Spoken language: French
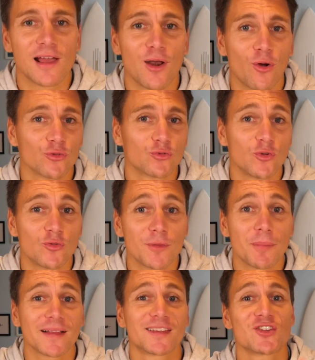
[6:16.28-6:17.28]
Alors ensuite, je vais
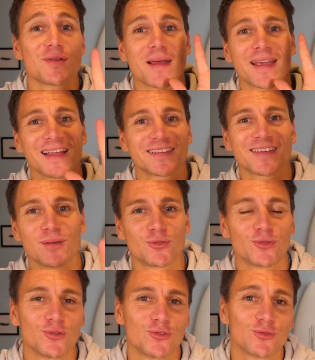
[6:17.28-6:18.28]
te partager ma quatrième
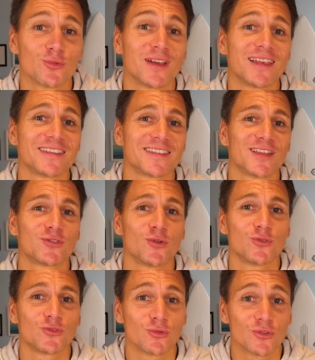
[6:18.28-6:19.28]
solution. Et cette
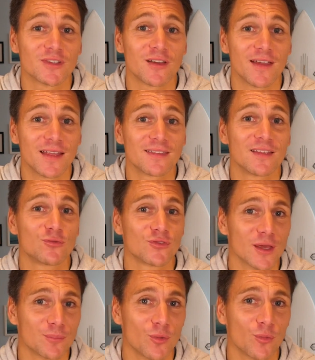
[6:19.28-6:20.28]
solution, ça va être tout
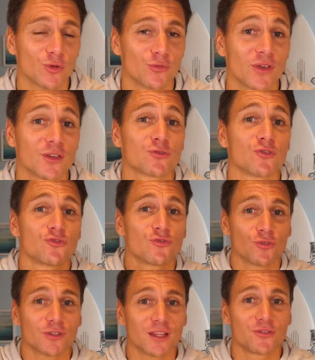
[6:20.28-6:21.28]
simplement de faire ce que je
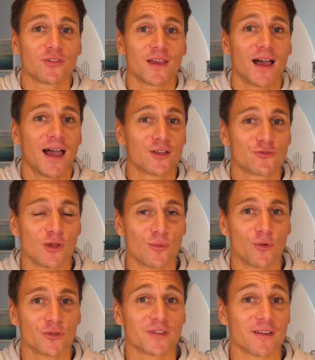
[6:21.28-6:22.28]
suis en train de faire
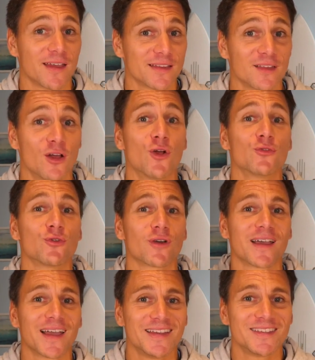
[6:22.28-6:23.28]
actuellement. Ça va être de
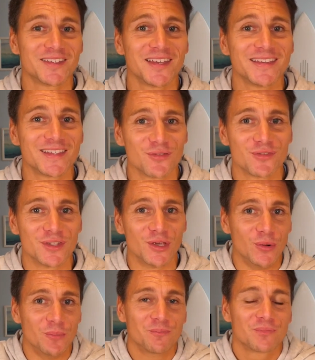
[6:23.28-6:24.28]
réaliser des
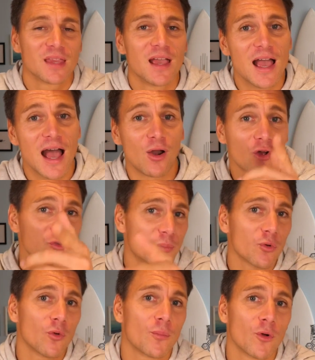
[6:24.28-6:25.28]
vidéos. Alors je
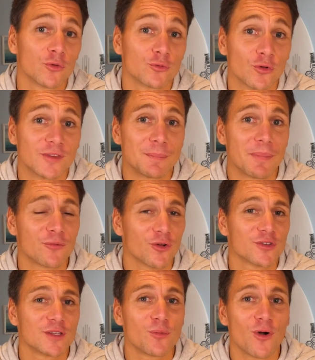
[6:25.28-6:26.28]
peux comprendre que t'es pas
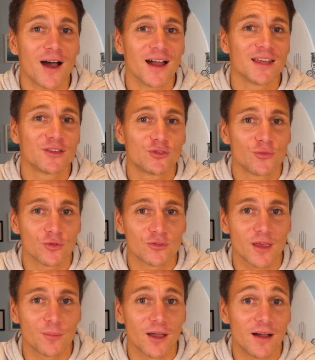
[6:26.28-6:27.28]
forcément à l'aise devant une
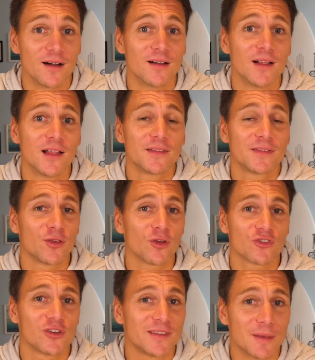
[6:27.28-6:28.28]
caméra.
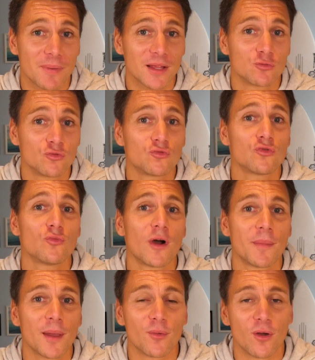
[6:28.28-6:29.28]
D'ailleurs, je l'étais pas du tout
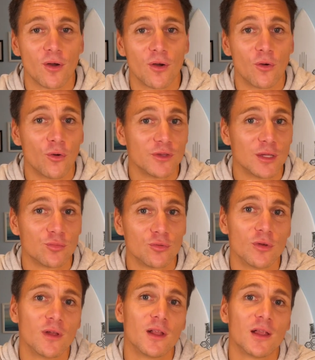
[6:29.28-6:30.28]
moi-même euh, au
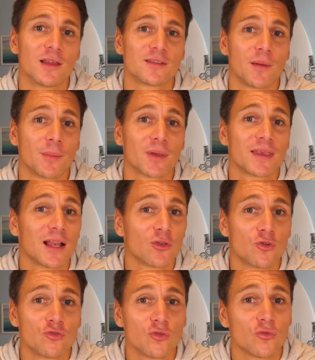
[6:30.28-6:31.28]
début. Ça m'a pris
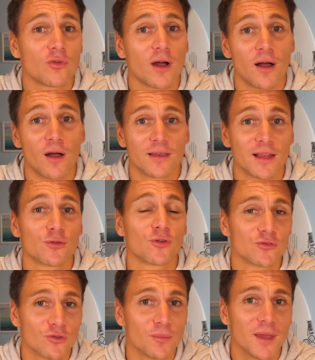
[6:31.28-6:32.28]
quelques jours, voire euh,
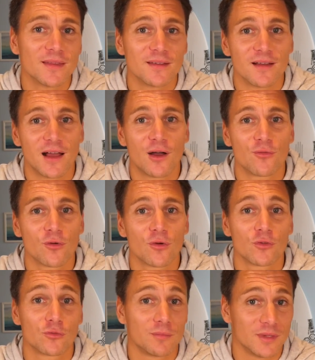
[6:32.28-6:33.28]
quelques semaines
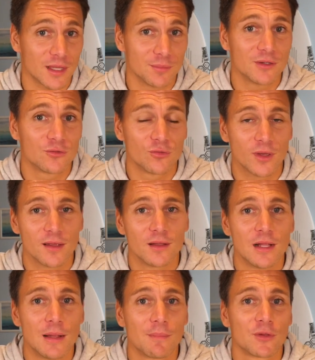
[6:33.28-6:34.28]
avant de m'y habituer,
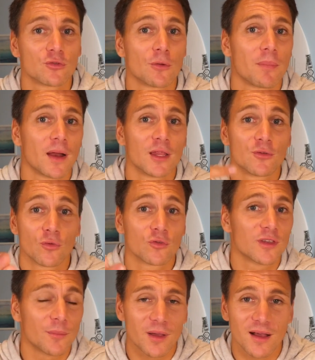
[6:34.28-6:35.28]
parce que parler devant
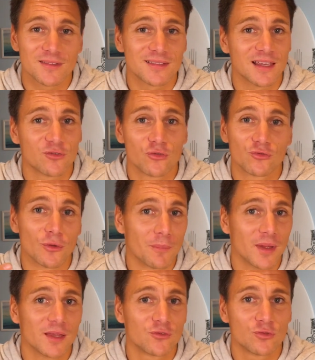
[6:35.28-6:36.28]
une caméra, c'est quelque chose de
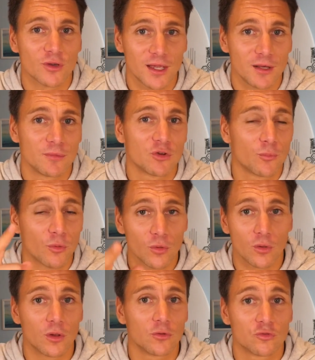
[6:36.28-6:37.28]
pas naturel, mais je peux
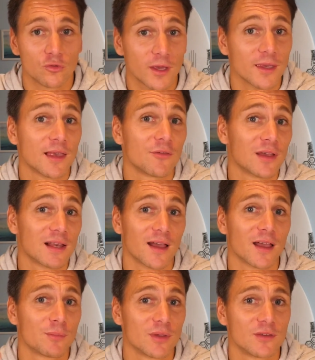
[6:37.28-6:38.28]
euh, jurer qu'avec
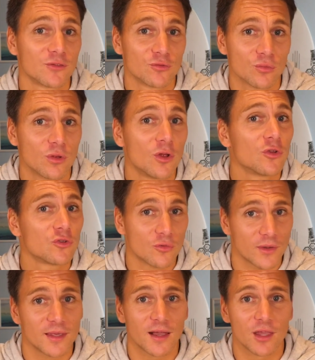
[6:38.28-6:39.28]
la répétition, tu
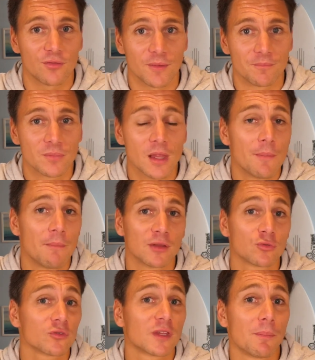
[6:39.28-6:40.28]
vas y arriver.
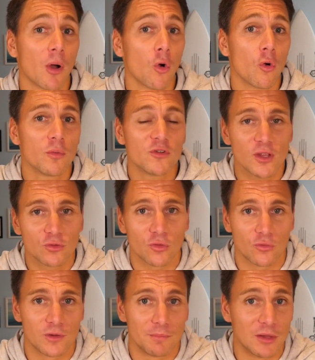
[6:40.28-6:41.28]
Maintenant, t'es pas obligé de
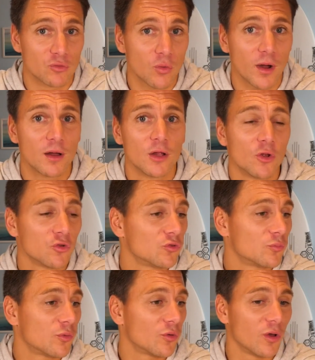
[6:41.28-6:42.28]
te filmer toi,
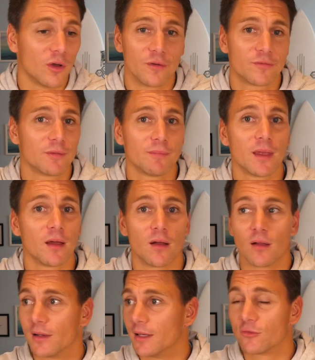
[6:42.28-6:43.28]
tu peux filmer
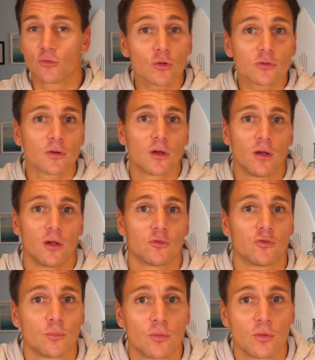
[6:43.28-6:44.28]
les autres,
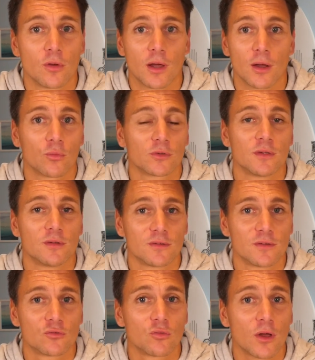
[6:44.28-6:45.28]
tu peux raconter
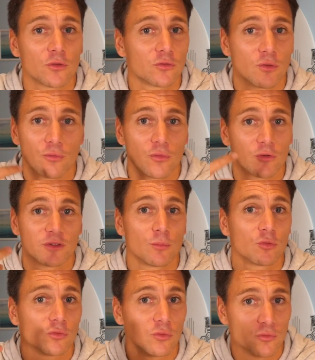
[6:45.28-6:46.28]
des histoires sans
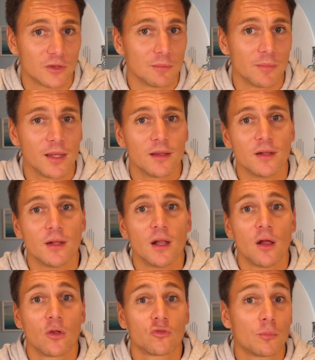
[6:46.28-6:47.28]
forcément te filmer.
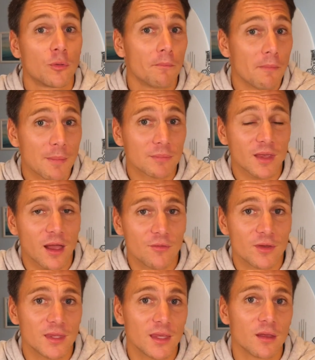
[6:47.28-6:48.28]
Tu peux même
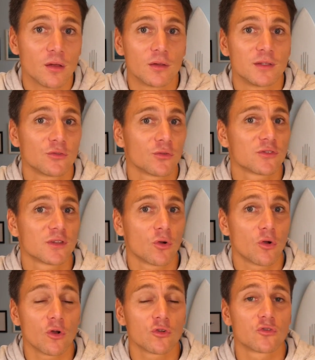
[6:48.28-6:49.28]
travailler des anciens
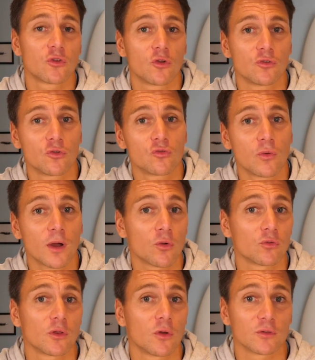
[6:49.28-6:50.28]
rushs de toi
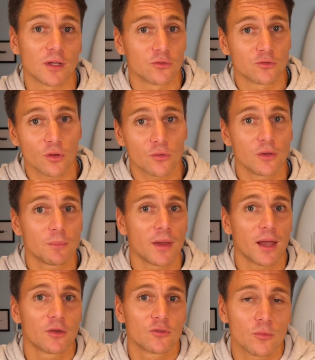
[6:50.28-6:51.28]
quand tu es en train de surfer
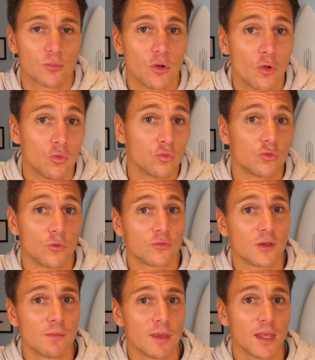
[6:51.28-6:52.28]
par exemple, ou de
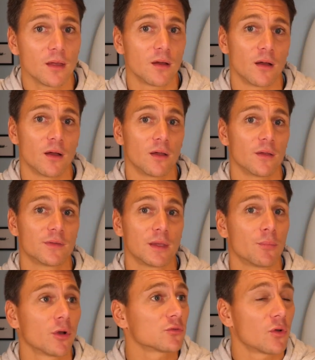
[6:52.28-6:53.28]
filmer tes
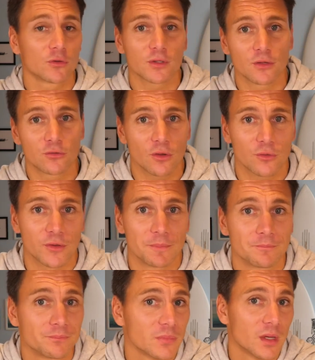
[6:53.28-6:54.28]
potes en train de surfer.
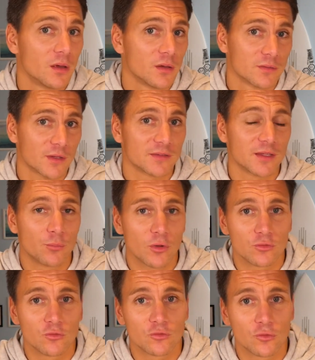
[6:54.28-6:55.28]
Ça, ça peut
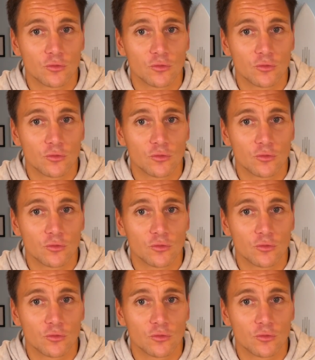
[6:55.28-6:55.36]
être une